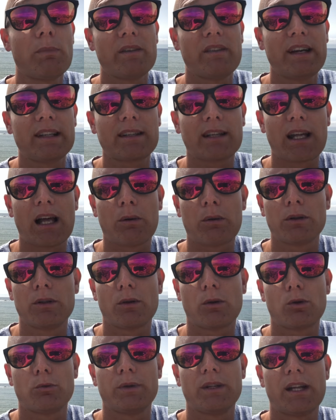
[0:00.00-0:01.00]
bevete l'acqua
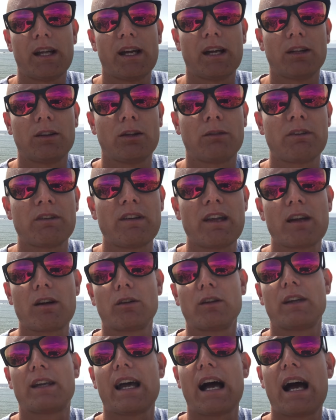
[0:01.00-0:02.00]
del rubinetto, vi
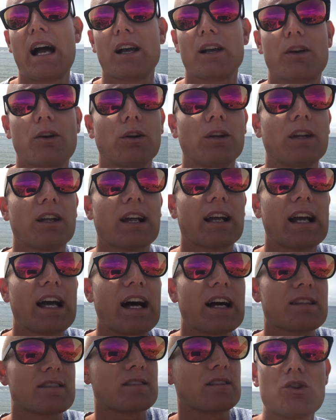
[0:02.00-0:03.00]
vengono i calcoli
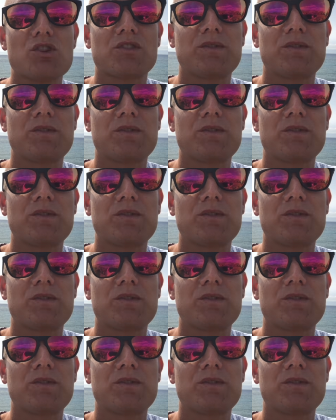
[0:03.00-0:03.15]
ragazzi. Lo